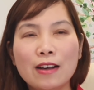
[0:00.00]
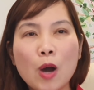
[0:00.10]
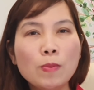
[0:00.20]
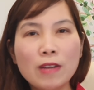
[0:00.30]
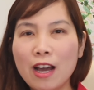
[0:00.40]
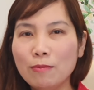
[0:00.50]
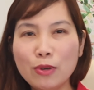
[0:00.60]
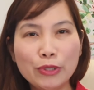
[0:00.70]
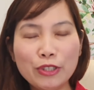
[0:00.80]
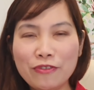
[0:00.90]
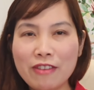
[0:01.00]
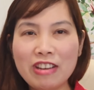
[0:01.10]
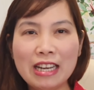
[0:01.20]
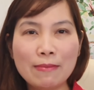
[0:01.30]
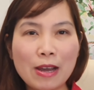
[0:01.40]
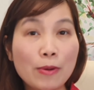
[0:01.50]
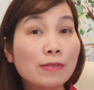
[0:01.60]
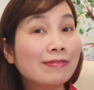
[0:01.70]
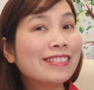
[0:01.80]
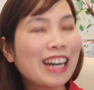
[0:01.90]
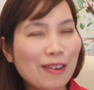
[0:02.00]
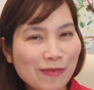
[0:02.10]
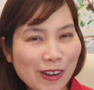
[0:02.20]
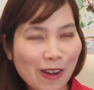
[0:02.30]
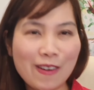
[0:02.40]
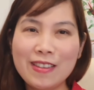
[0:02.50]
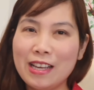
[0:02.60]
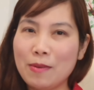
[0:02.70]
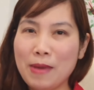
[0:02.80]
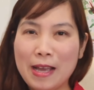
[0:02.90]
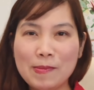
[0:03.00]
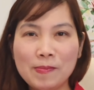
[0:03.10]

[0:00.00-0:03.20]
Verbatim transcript: Úc nó không đuổi tôi về Việt Nam đâu không có nha các bạn